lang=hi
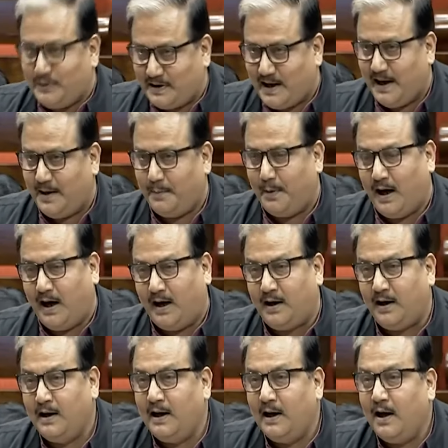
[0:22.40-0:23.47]
पूछते हैं
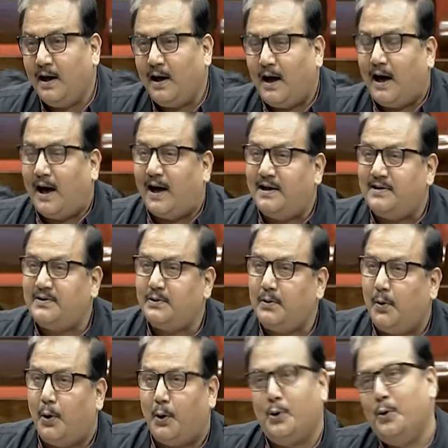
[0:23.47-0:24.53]
बाहर आइज
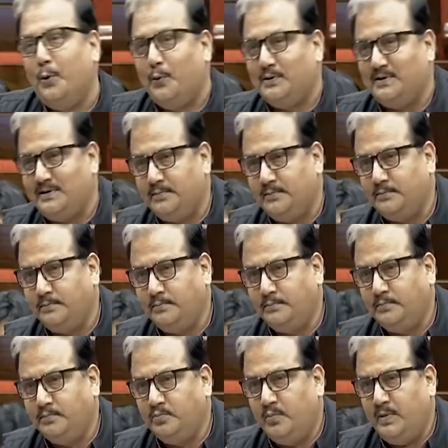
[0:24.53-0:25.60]
और नोज
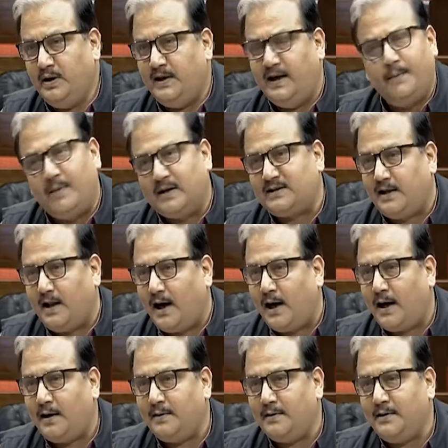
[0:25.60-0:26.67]
ये
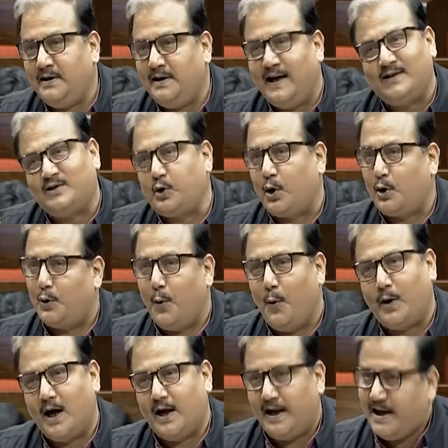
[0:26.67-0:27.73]
मसला यस और
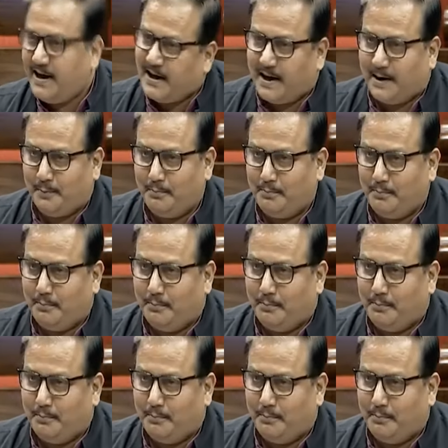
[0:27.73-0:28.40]
नो का नहीं है